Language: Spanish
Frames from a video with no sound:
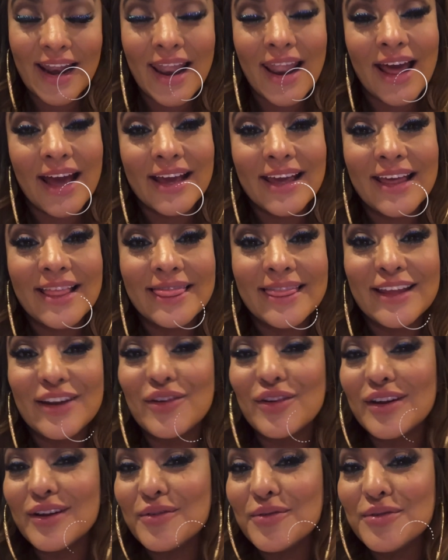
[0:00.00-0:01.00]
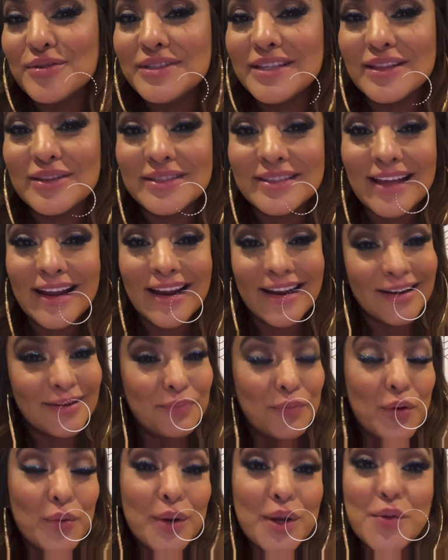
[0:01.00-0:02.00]
la gente no le gusta. Entonces
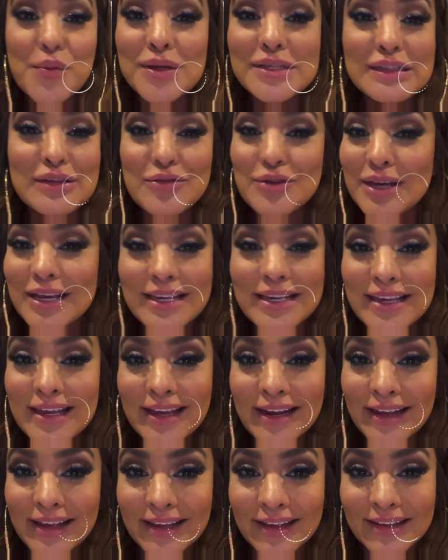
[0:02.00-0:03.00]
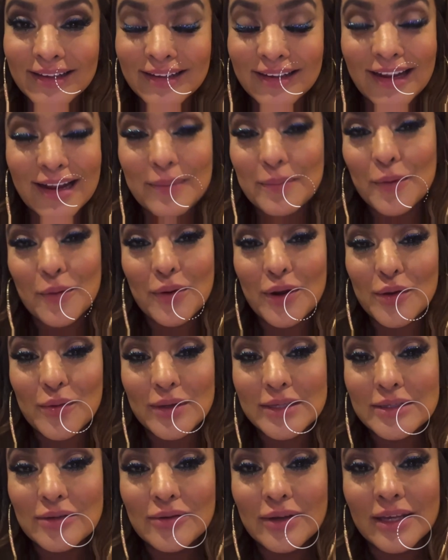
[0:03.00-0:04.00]
al público es lo que quiere, el
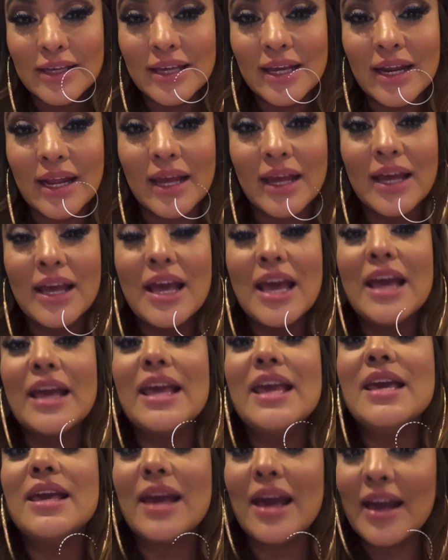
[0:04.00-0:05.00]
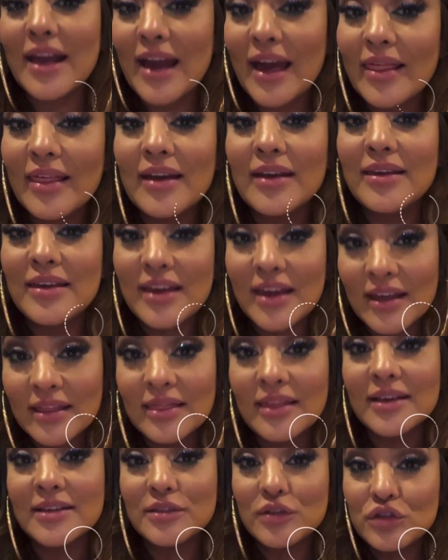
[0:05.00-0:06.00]
público es lo que quiere. Y que cada
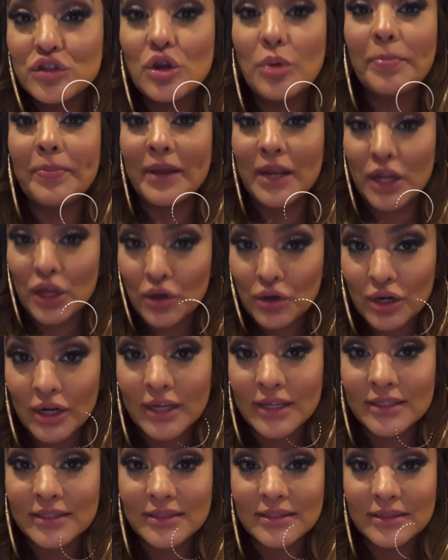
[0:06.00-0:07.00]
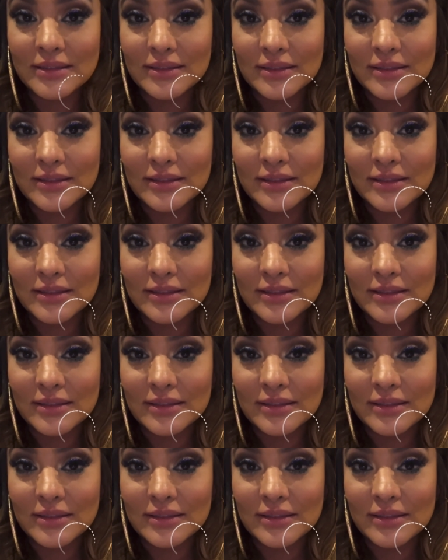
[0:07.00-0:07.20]
quien dé sus opiniones